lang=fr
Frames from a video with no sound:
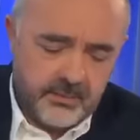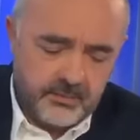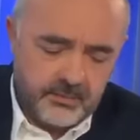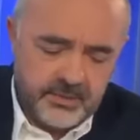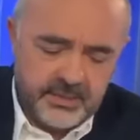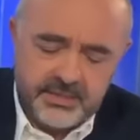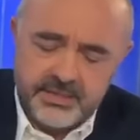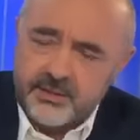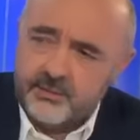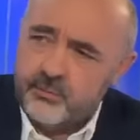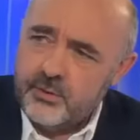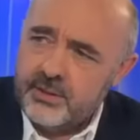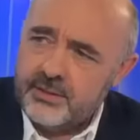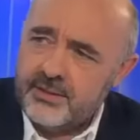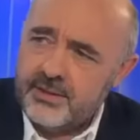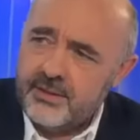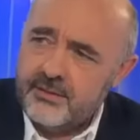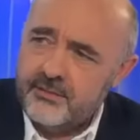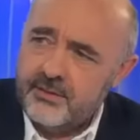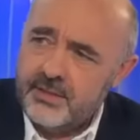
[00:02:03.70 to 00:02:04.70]
mais d'avoir
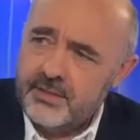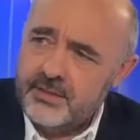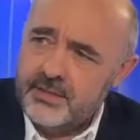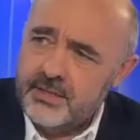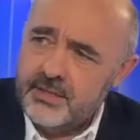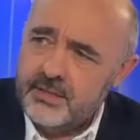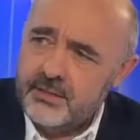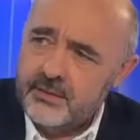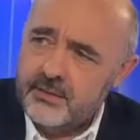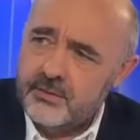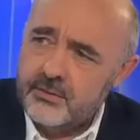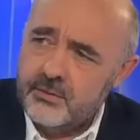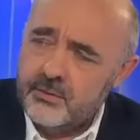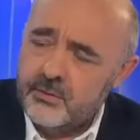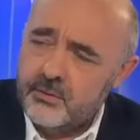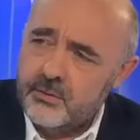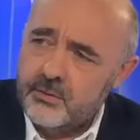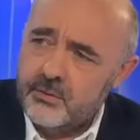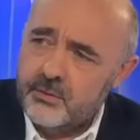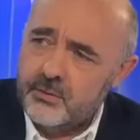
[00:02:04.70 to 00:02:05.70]
travaillé
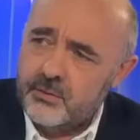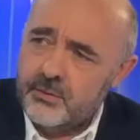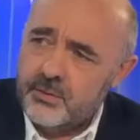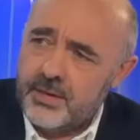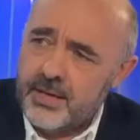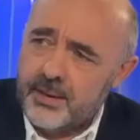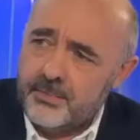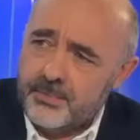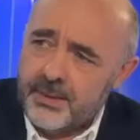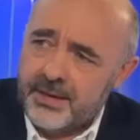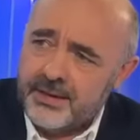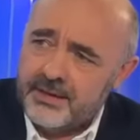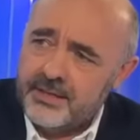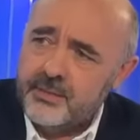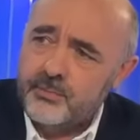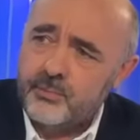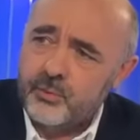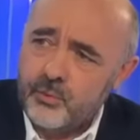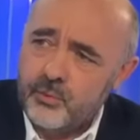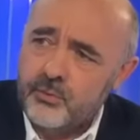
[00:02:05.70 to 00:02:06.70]
euh, à
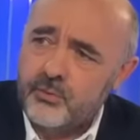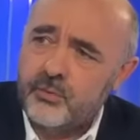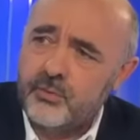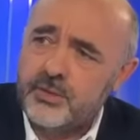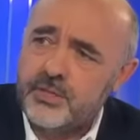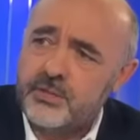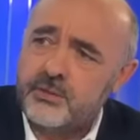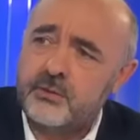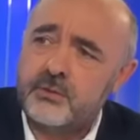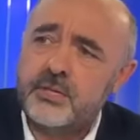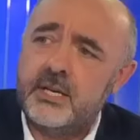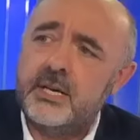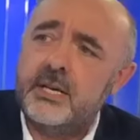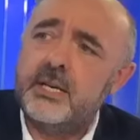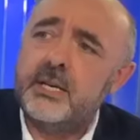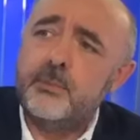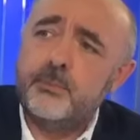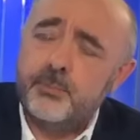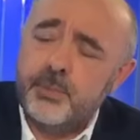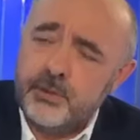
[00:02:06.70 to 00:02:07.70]
Paris pour le Front
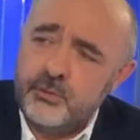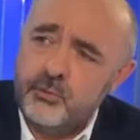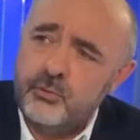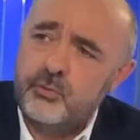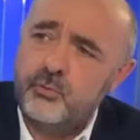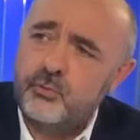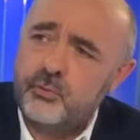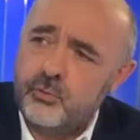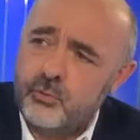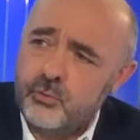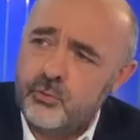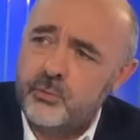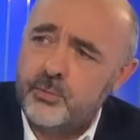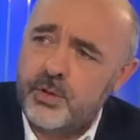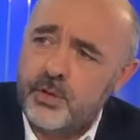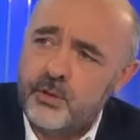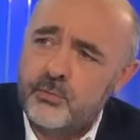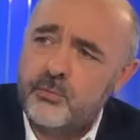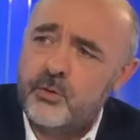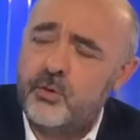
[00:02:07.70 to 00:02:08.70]
National et pas du tout au
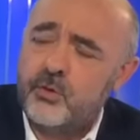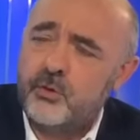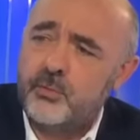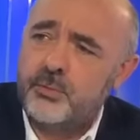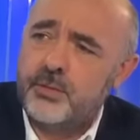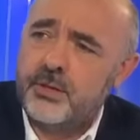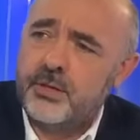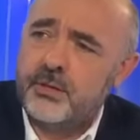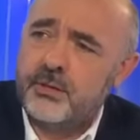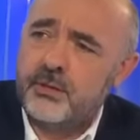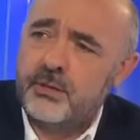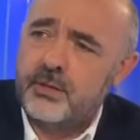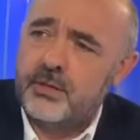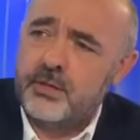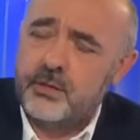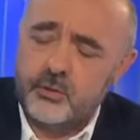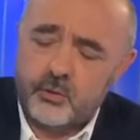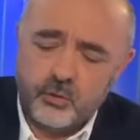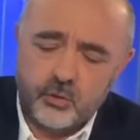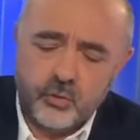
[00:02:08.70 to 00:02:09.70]
Parlement européen.
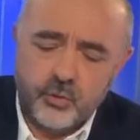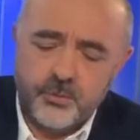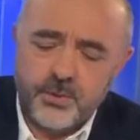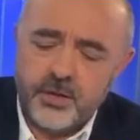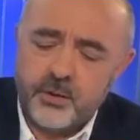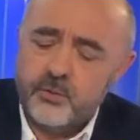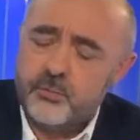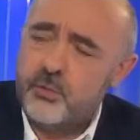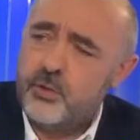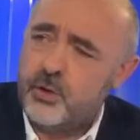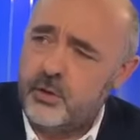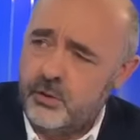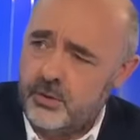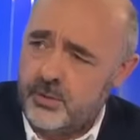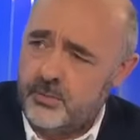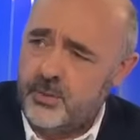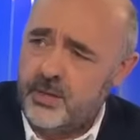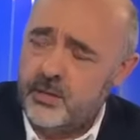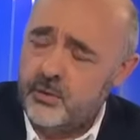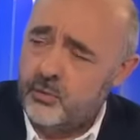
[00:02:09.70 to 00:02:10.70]
Donc le Parlement
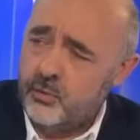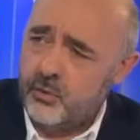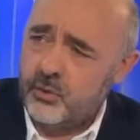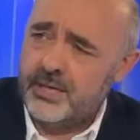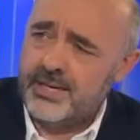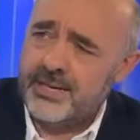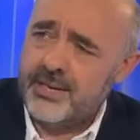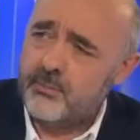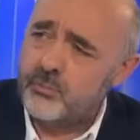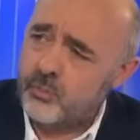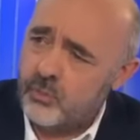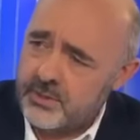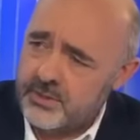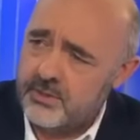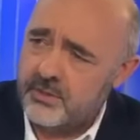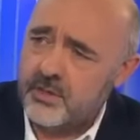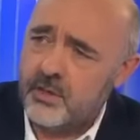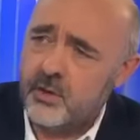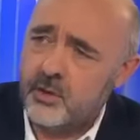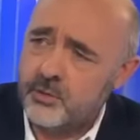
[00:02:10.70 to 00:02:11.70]
européen lui réclame
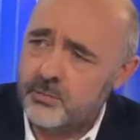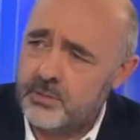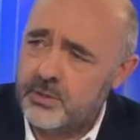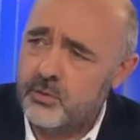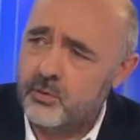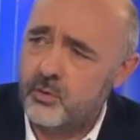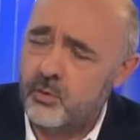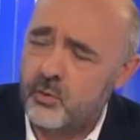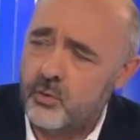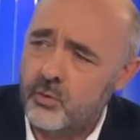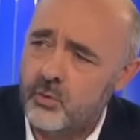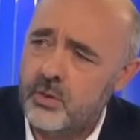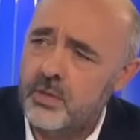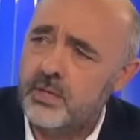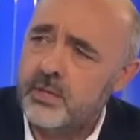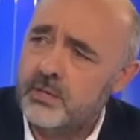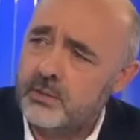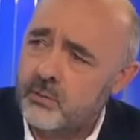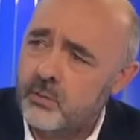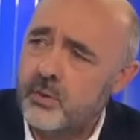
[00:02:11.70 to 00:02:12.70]
340 000 euros
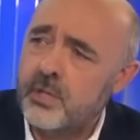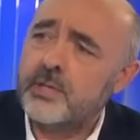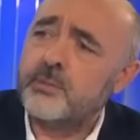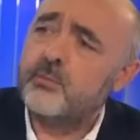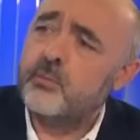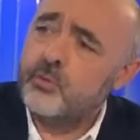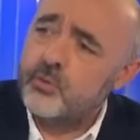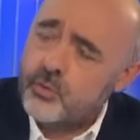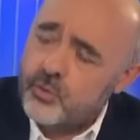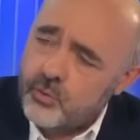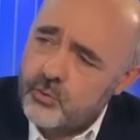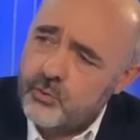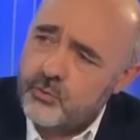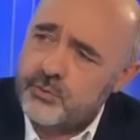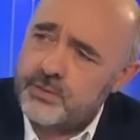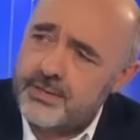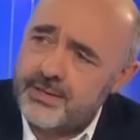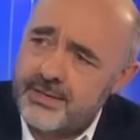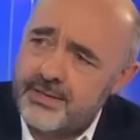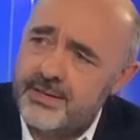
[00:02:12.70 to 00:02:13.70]
correspondant
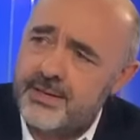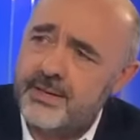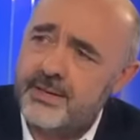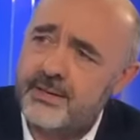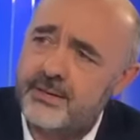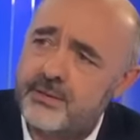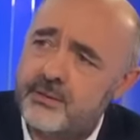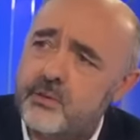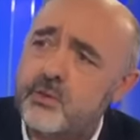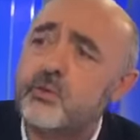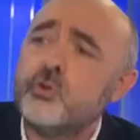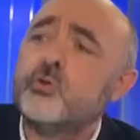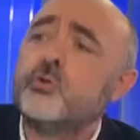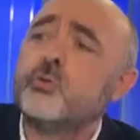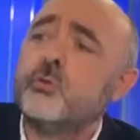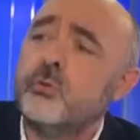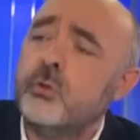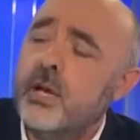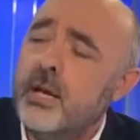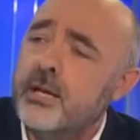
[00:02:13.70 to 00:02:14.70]
au salaire
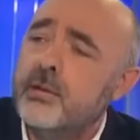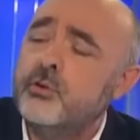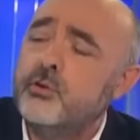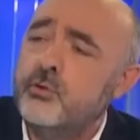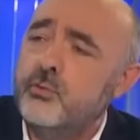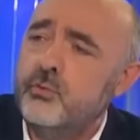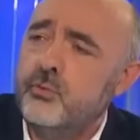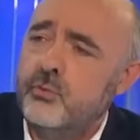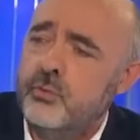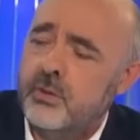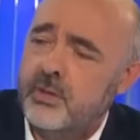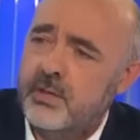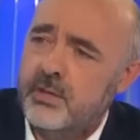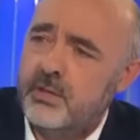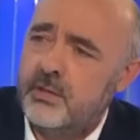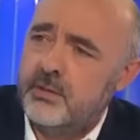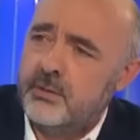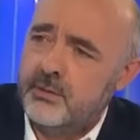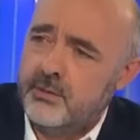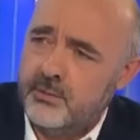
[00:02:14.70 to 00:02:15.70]
indu
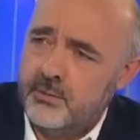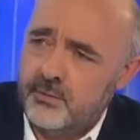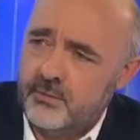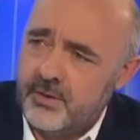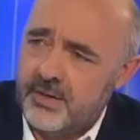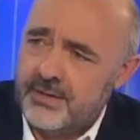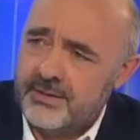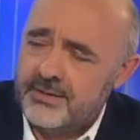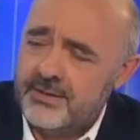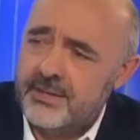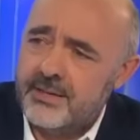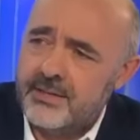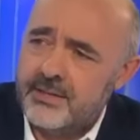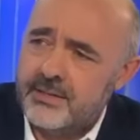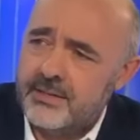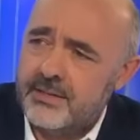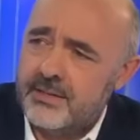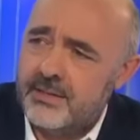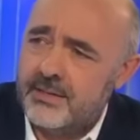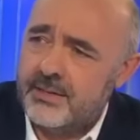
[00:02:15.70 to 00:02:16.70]
euh, versé à
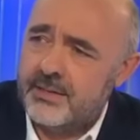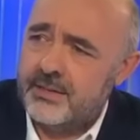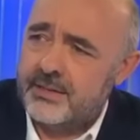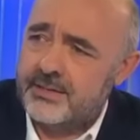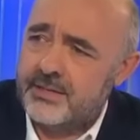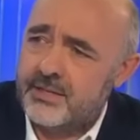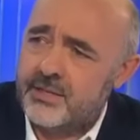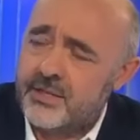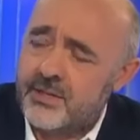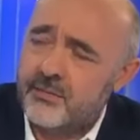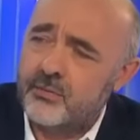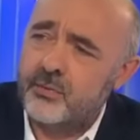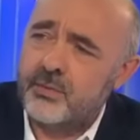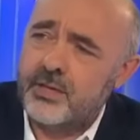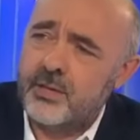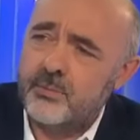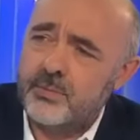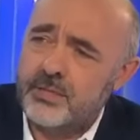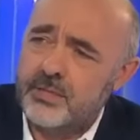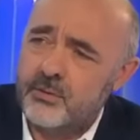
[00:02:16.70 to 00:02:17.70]
sa, chef de
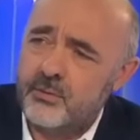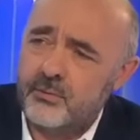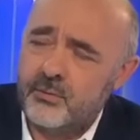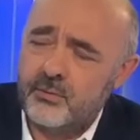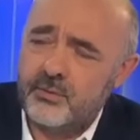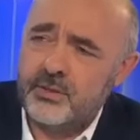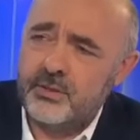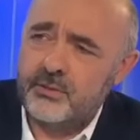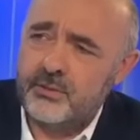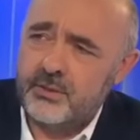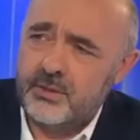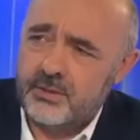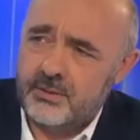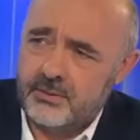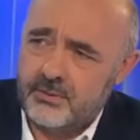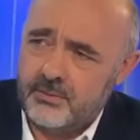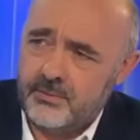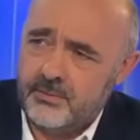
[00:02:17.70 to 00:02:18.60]
cabinet au Front National.